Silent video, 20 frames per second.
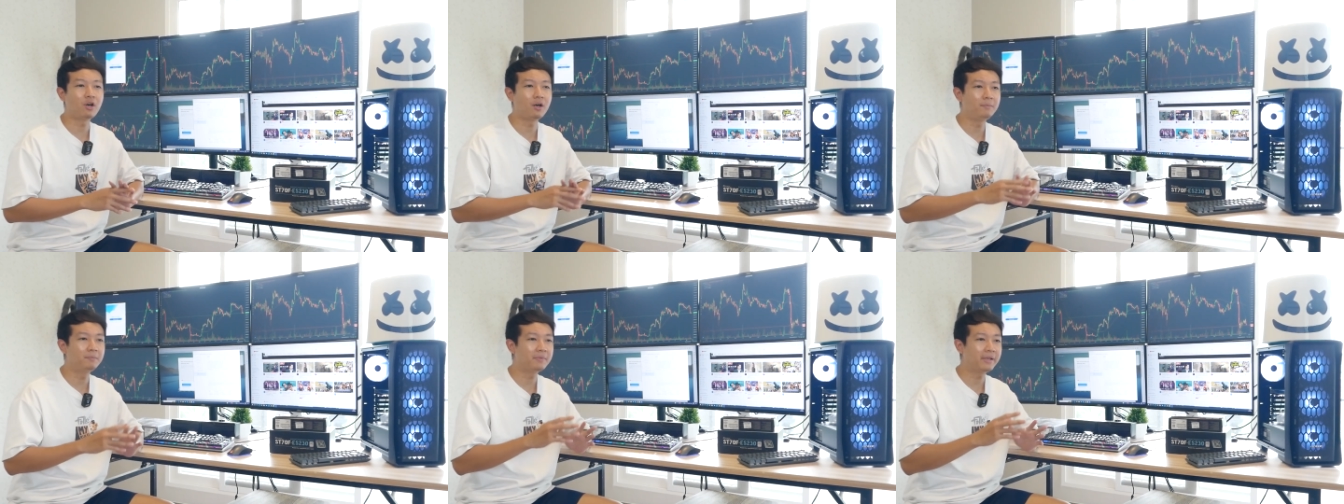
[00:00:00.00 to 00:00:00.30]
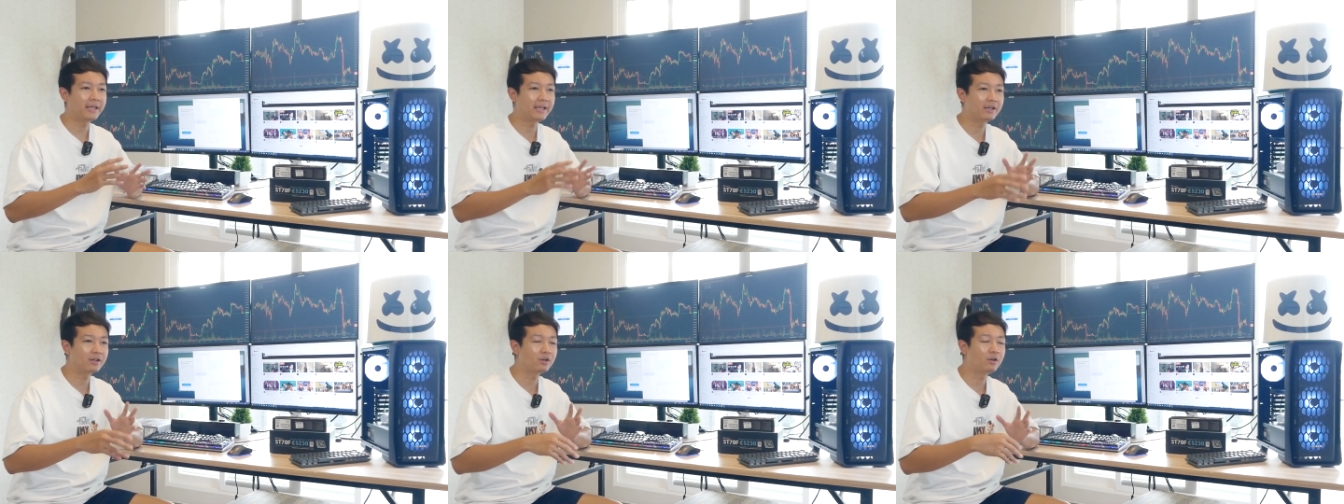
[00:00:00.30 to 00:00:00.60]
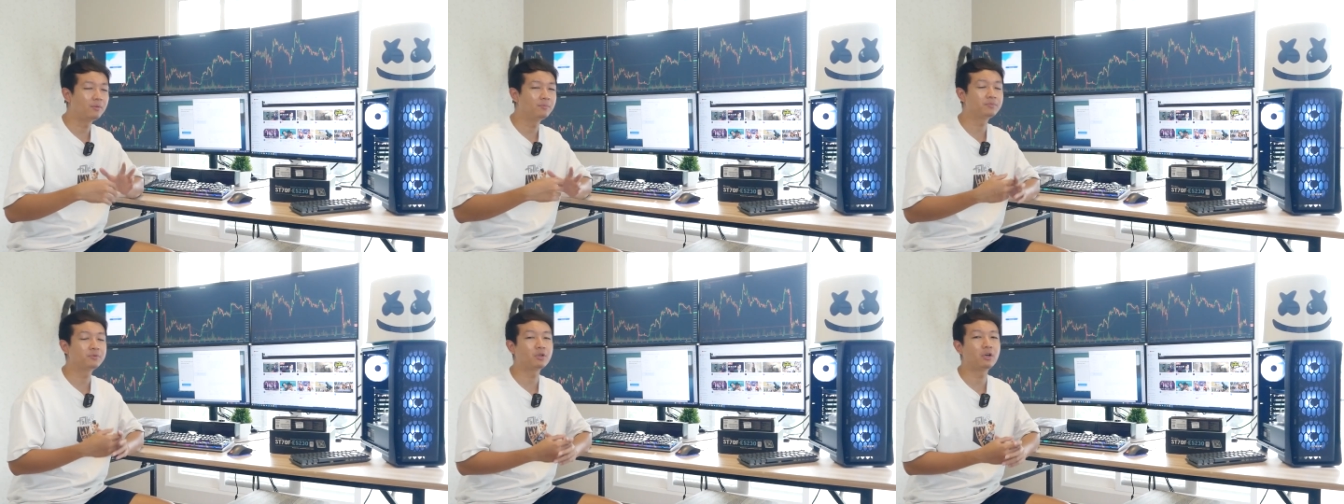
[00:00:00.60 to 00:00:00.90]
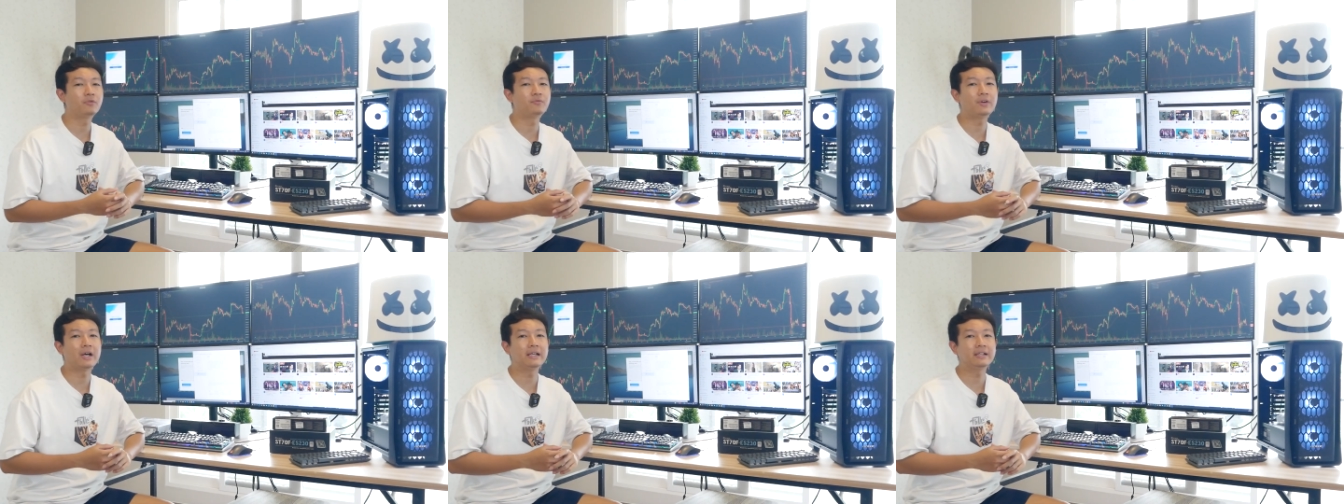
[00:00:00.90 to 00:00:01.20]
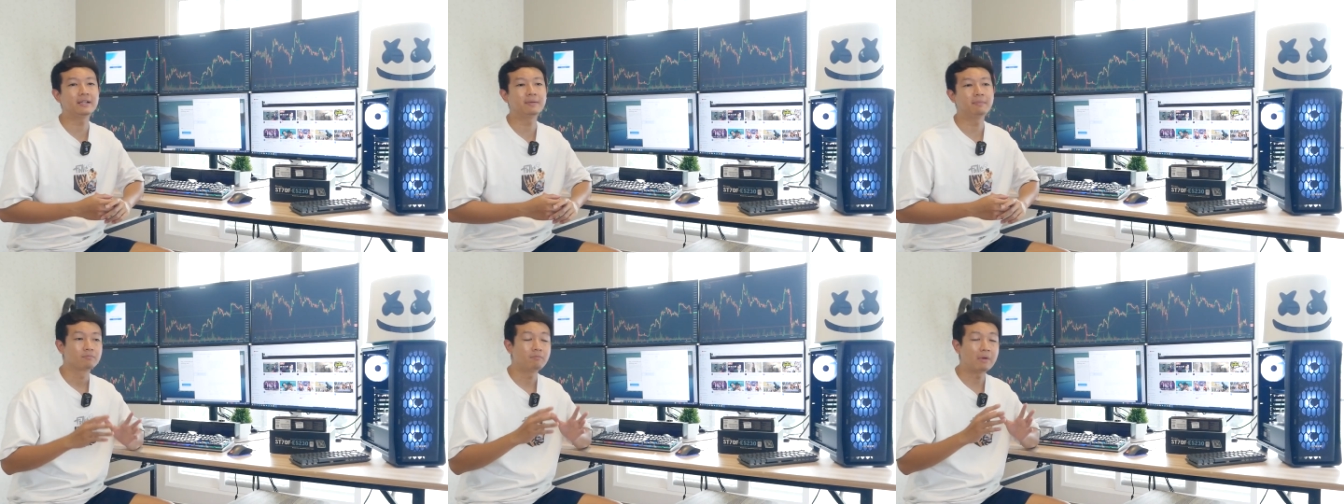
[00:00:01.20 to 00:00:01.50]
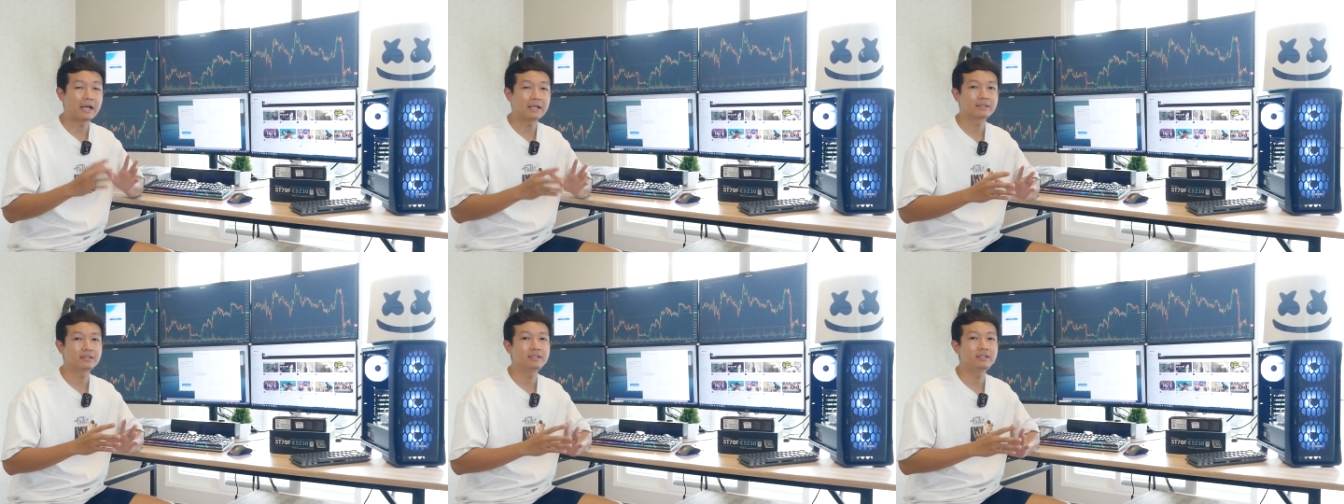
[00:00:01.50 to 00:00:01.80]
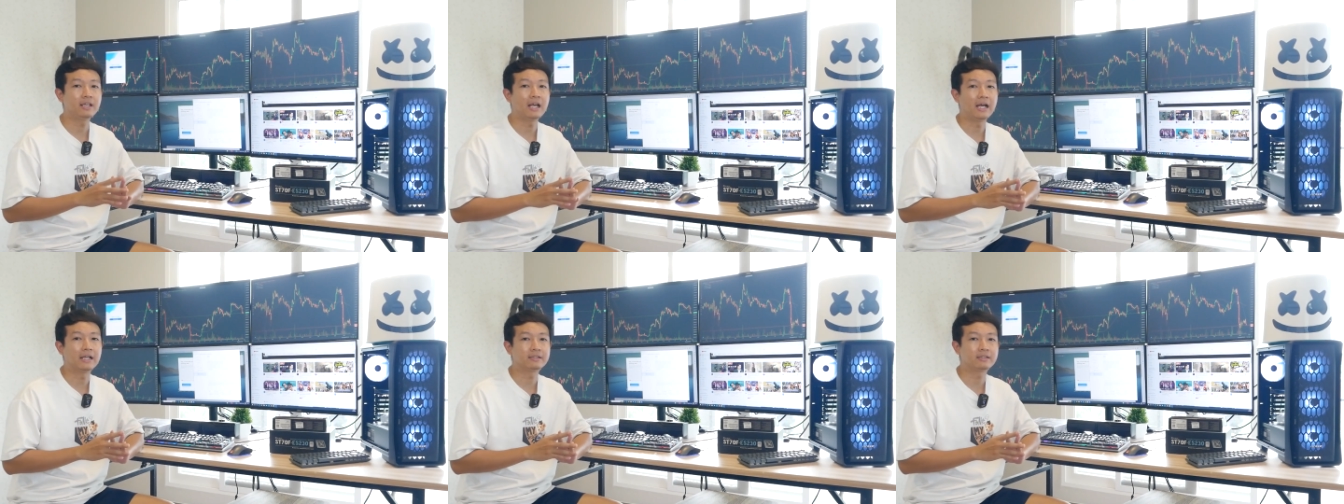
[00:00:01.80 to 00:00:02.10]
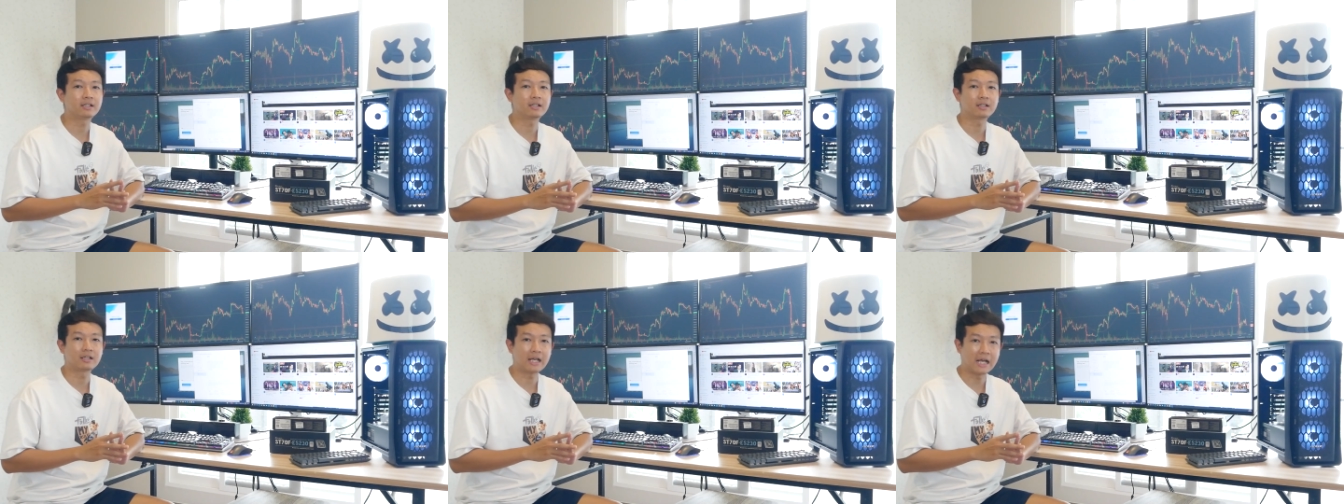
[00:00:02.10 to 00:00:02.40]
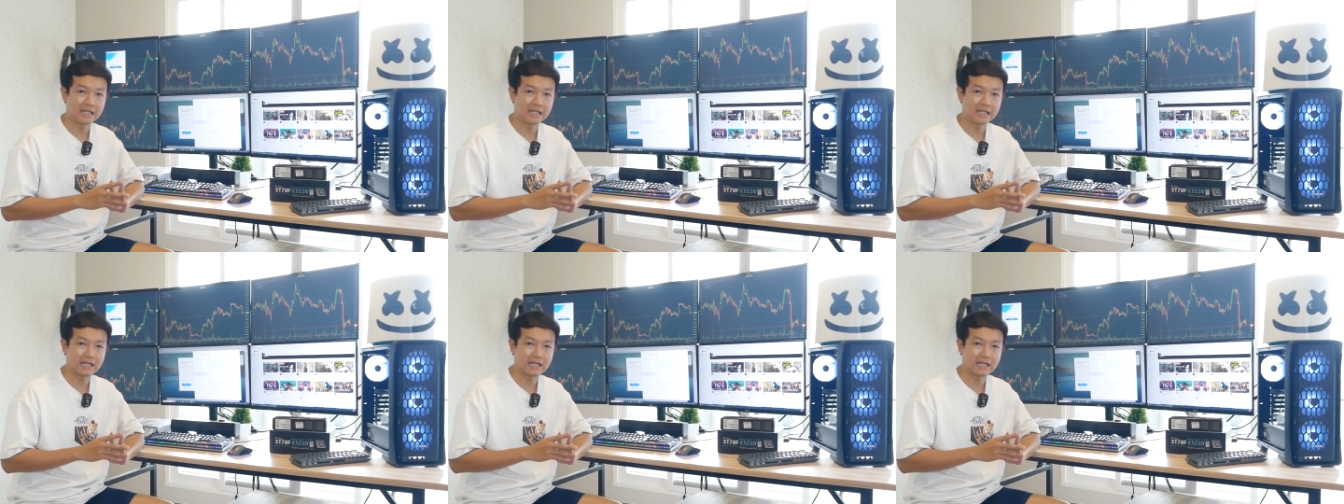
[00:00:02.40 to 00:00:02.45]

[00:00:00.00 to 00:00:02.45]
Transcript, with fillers: คอมแห้งคอมจอฟ้าเนี่ยบางทีอาจจะ